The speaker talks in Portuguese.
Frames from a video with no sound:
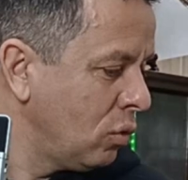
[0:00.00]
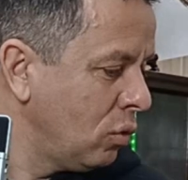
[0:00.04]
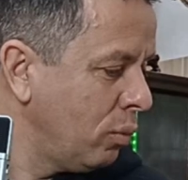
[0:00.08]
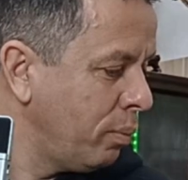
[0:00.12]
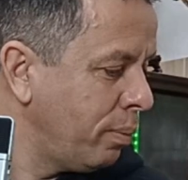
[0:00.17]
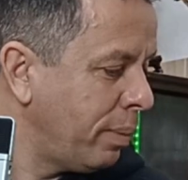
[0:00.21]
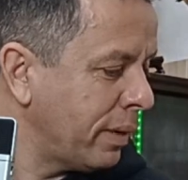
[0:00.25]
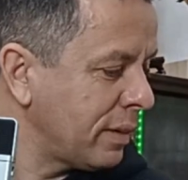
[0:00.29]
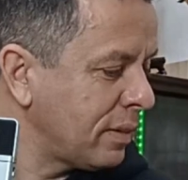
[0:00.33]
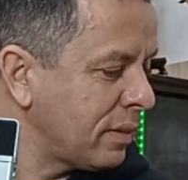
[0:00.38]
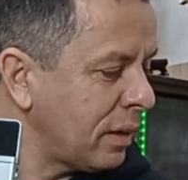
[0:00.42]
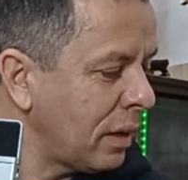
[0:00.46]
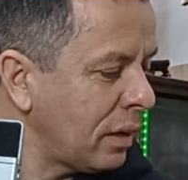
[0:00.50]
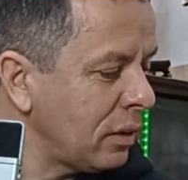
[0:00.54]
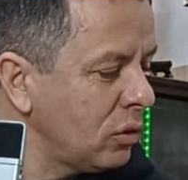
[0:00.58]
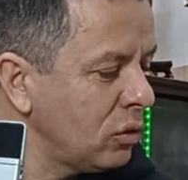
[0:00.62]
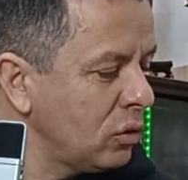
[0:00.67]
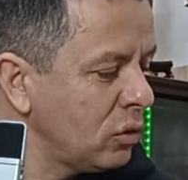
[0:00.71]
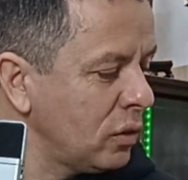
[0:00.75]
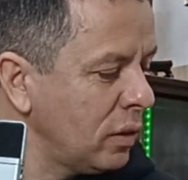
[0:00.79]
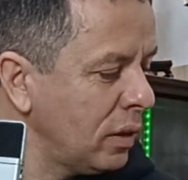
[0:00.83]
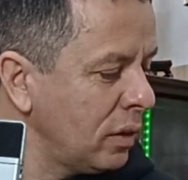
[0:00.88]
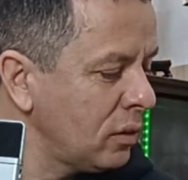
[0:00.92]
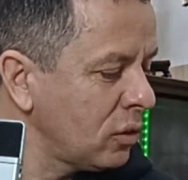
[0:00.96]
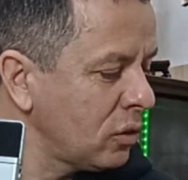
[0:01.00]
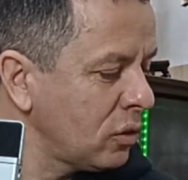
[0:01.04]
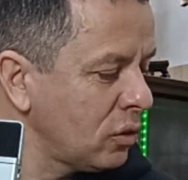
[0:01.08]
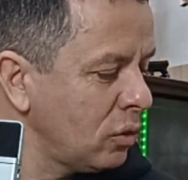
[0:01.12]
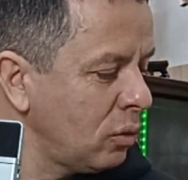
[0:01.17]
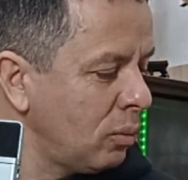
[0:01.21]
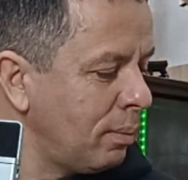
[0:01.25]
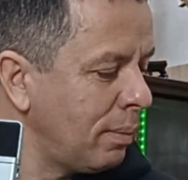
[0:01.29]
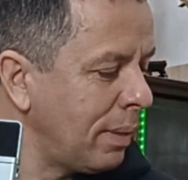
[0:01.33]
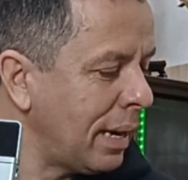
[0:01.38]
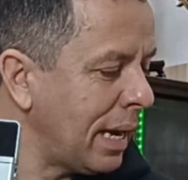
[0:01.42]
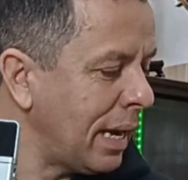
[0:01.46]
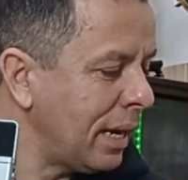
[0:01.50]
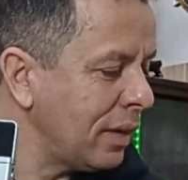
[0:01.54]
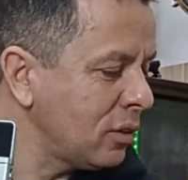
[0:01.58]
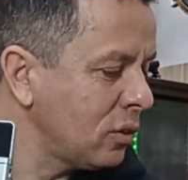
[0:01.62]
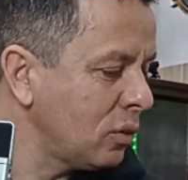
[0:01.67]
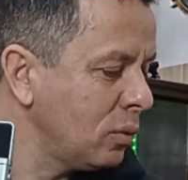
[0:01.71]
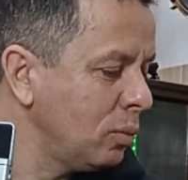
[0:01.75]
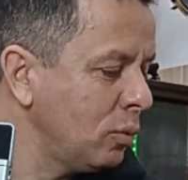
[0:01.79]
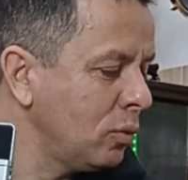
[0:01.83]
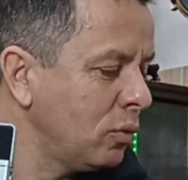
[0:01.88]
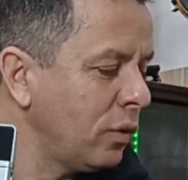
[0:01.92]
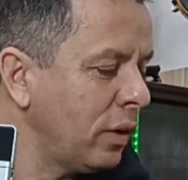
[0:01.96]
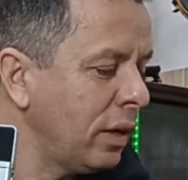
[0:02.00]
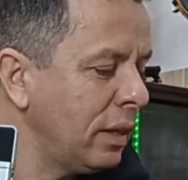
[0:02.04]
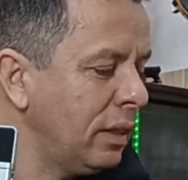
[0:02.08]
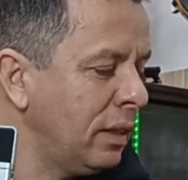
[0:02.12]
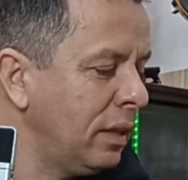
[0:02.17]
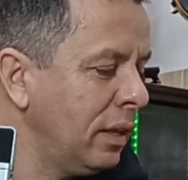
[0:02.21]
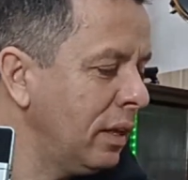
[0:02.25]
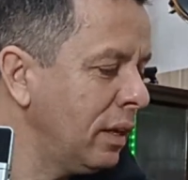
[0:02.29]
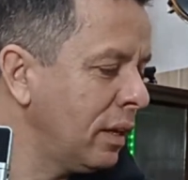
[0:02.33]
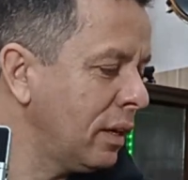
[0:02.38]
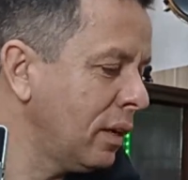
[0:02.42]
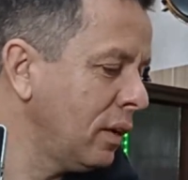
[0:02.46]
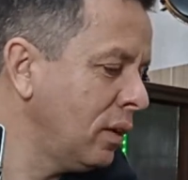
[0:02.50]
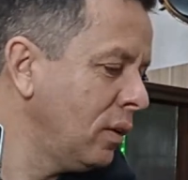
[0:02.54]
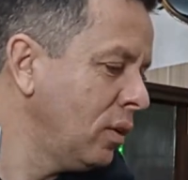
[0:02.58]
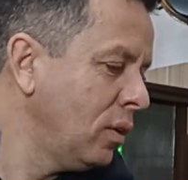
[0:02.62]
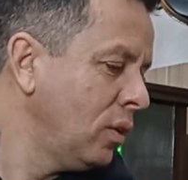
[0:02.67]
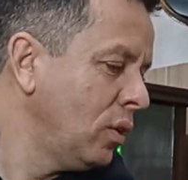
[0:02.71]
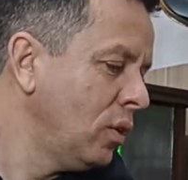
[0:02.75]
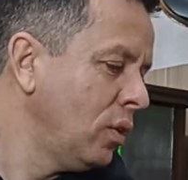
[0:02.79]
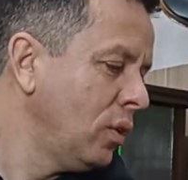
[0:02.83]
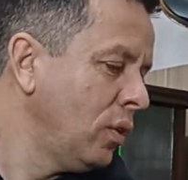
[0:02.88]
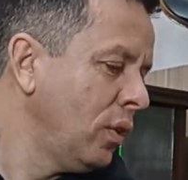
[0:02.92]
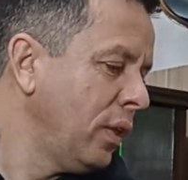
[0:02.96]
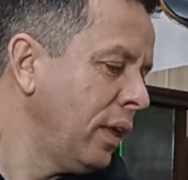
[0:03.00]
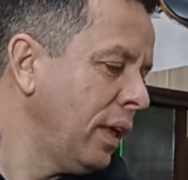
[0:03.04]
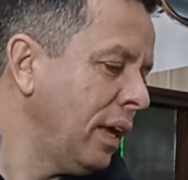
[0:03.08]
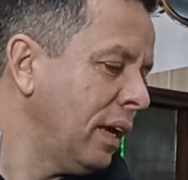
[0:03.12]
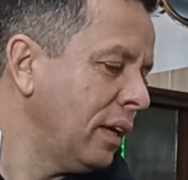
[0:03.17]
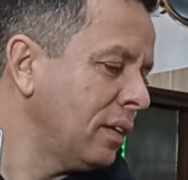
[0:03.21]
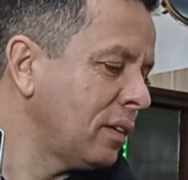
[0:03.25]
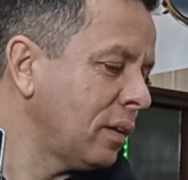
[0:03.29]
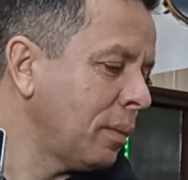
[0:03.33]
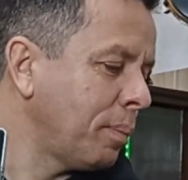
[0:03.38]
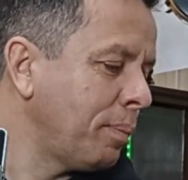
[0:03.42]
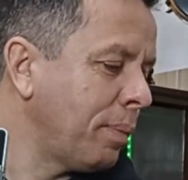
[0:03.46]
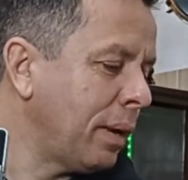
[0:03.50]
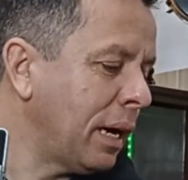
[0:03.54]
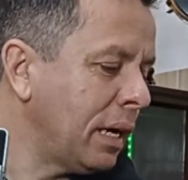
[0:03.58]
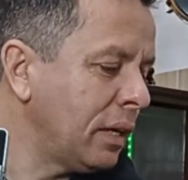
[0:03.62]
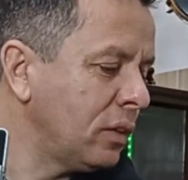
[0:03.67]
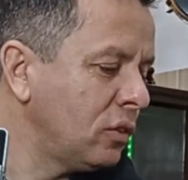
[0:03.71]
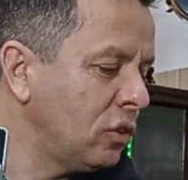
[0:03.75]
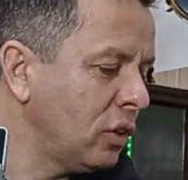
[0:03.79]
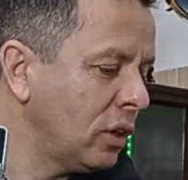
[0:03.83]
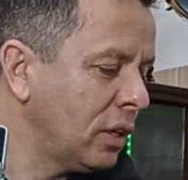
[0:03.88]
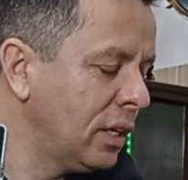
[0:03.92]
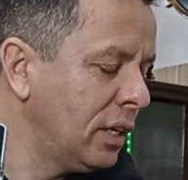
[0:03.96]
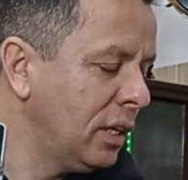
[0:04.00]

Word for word: Com o passar dos anos, no máximo vai ter essa parte